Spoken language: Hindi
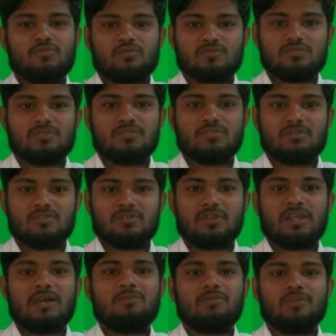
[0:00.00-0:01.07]
उस
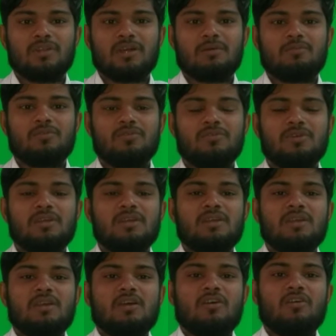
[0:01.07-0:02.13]
क्या बोलें आपको
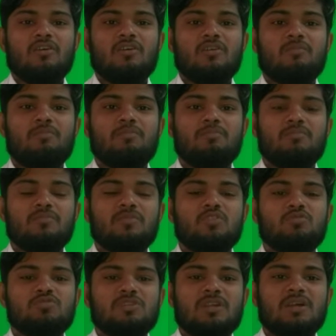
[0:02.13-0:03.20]
और
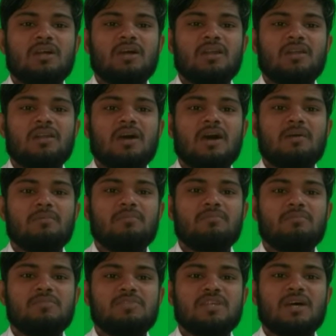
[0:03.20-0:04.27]
दूसरा कारण
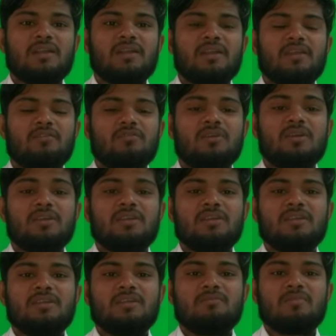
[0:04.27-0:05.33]
आप जान रहे होंगे कि
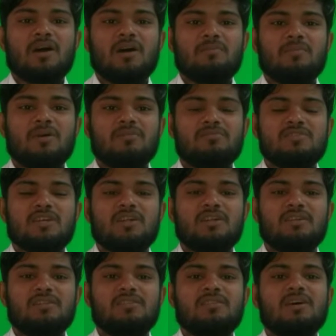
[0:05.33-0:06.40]
ये महापर्व
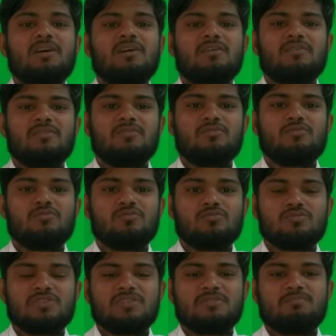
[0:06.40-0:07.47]
छठ था
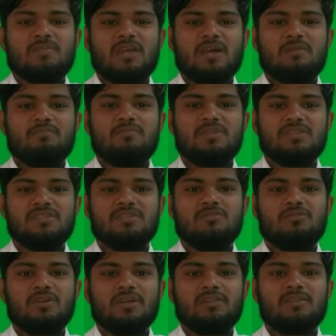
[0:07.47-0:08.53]
उसी में हम बिजी
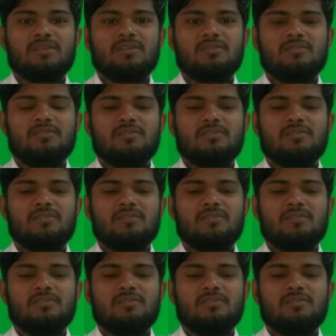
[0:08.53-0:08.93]
हो गए थे